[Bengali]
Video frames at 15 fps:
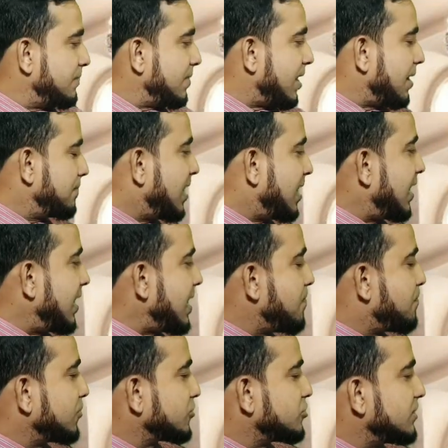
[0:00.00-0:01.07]
আমরা এই
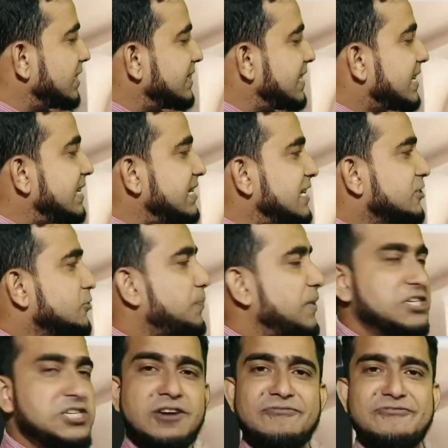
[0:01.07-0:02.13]
প্রশ্নটা দেখি যে
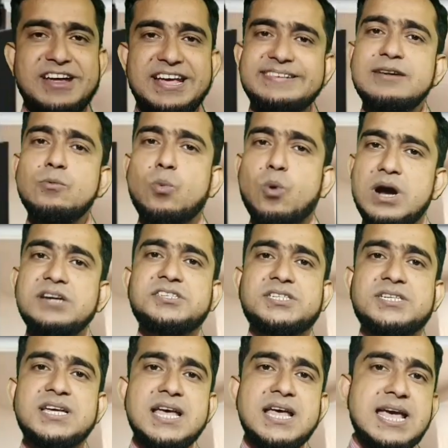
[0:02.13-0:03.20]
স্পেশাল ফ্রেজ অ্যান্ড ওয়ার্ডস
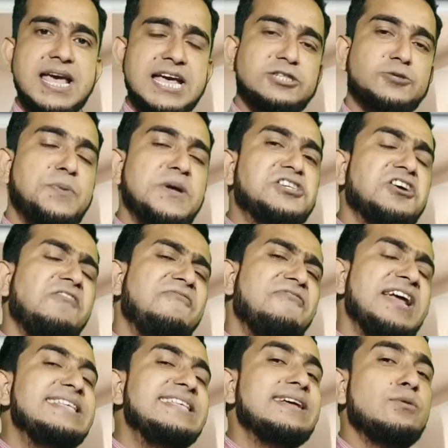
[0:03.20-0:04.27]
এই স্পেশাল
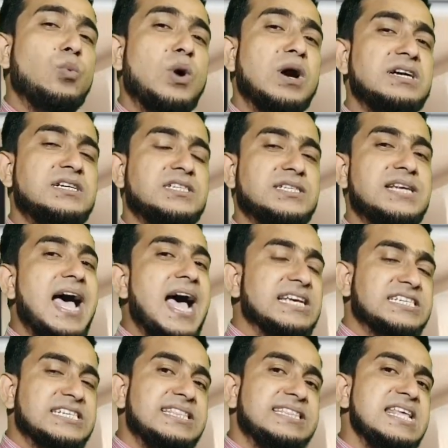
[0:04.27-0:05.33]
ফ্রেজ অ্যান্ড ওয়ার্ডসটা
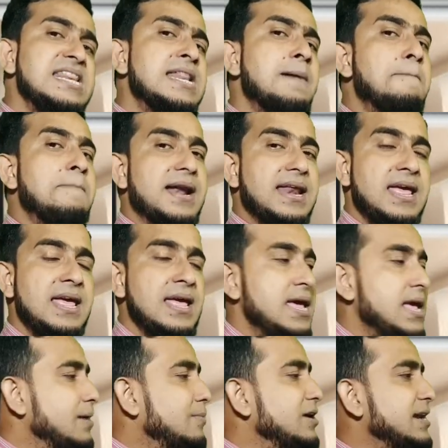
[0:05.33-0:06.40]
আসে তিন নাম্বারে
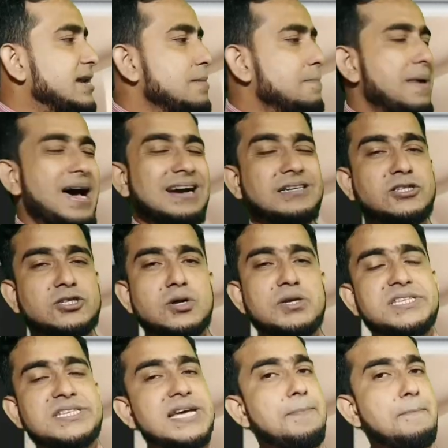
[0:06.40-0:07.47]
এবং এটার মার্কস
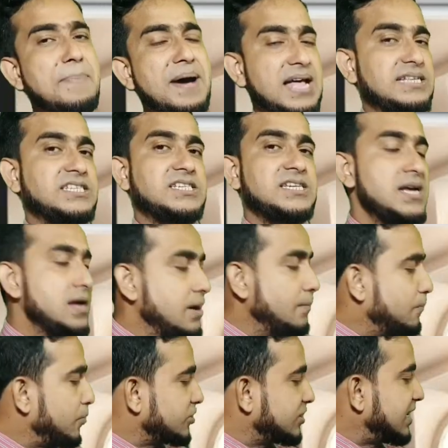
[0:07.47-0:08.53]
হচ্ছে পাঁচ
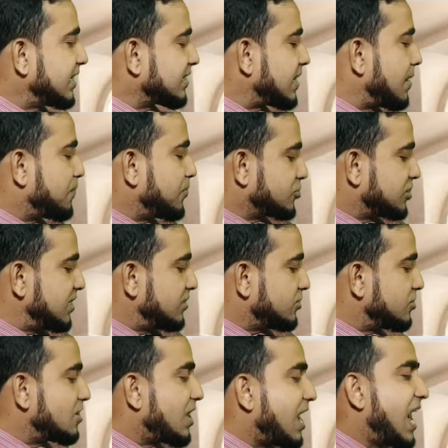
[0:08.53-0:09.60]
প্রত্যেকটা প্রশ্নের
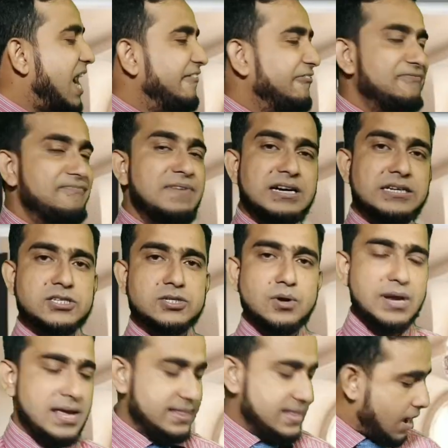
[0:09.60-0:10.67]
জন্য হাফ মার্কস
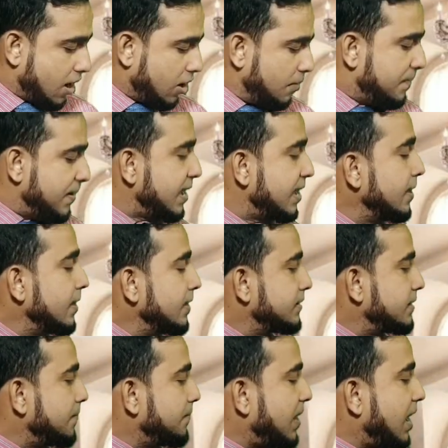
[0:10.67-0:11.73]
করে দেওয়া হবে যে
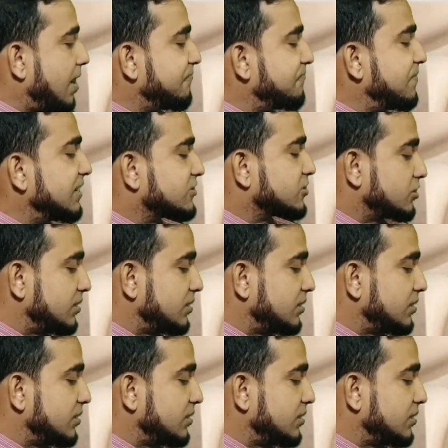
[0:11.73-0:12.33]
হাফ মার্কস